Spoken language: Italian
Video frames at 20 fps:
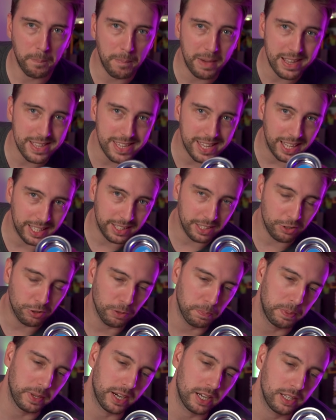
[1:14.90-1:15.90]

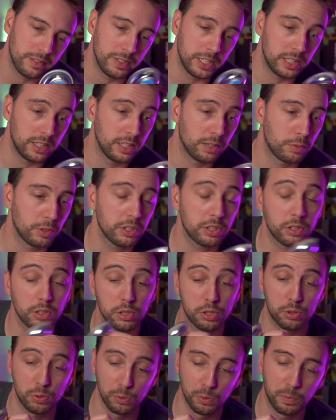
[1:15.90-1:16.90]
magnetico per le viti. Questo è
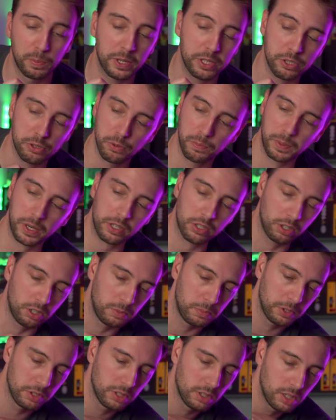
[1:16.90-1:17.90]
super super
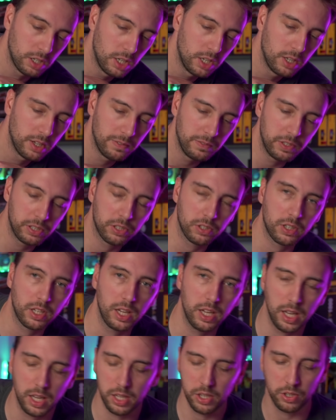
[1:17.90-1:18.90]
comodo, visto
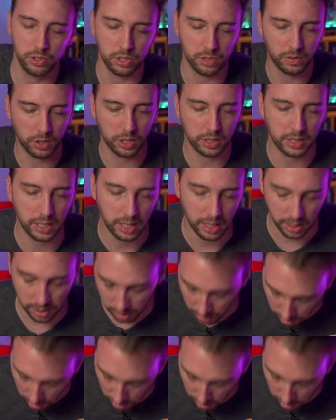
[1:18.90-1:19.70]
che io ogni volta